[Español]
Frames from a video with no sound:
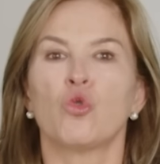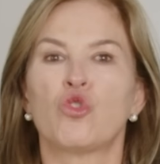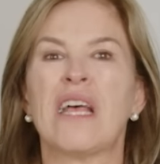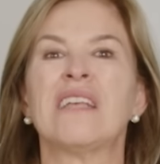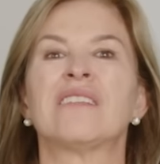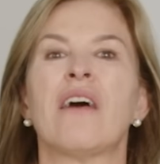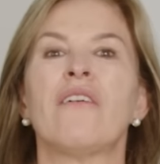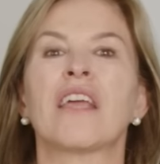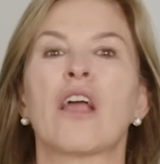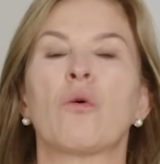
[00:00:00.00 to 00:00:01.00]
Ustedes
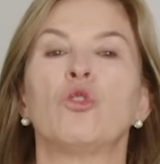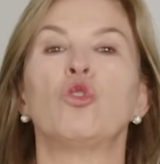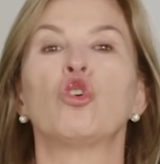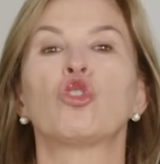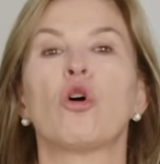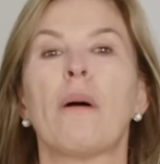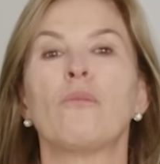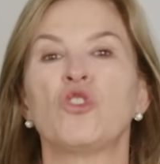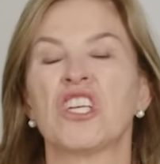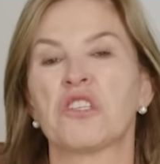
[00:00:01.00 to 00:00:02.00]
saben que cuando uno
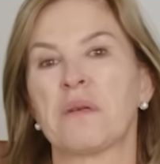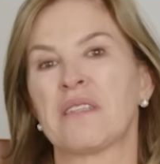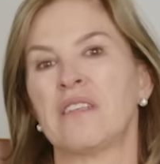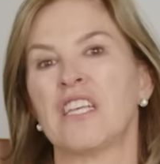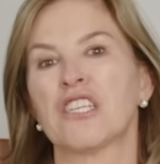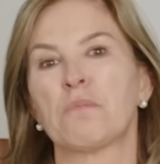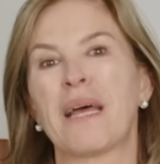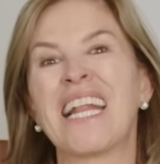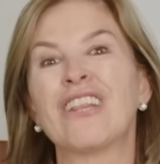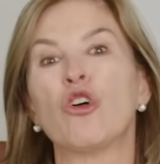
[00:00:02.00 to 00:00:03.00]
toma muchas pastillas
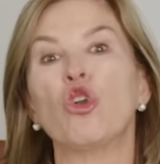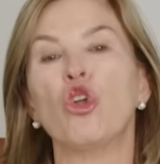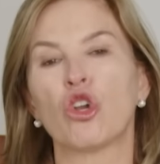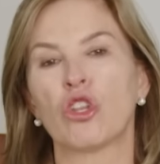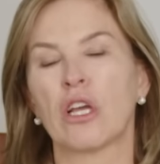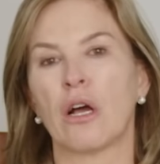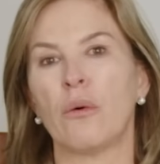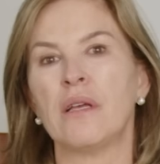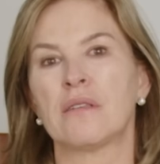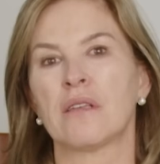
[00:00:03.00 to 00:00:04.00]
para el dolor de
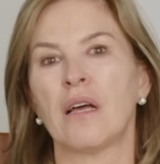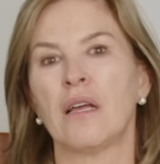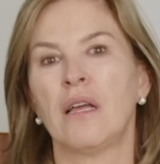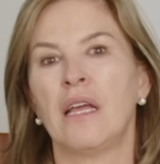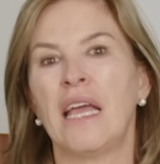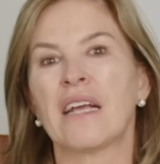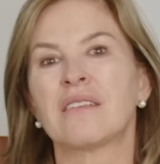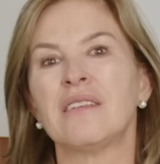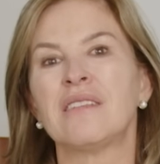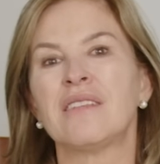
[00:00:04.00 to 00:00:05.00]
cabeza,
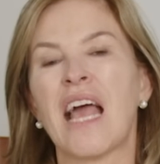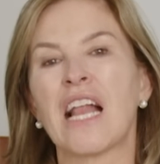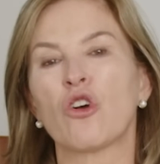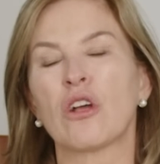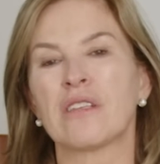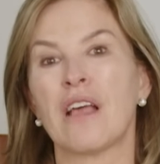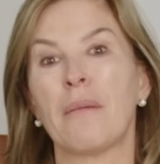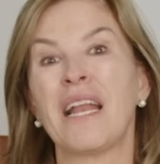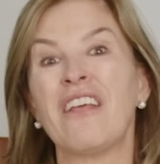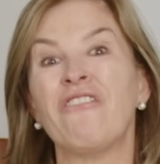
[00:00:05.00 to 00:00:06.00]
existe algo que se
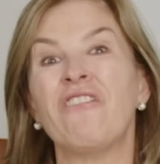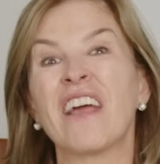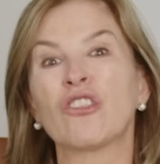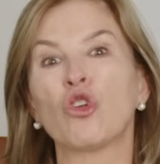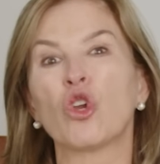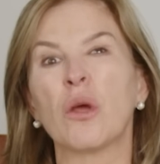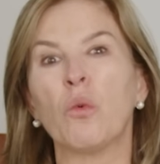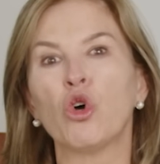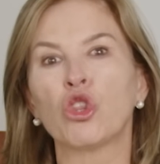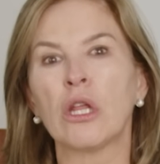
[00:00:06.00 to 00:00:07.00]
llama el efecto
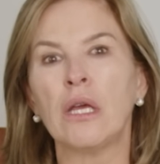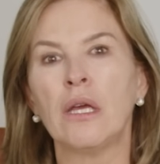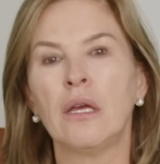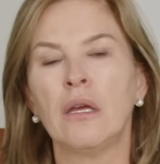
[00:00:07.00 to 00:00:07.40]
rebote.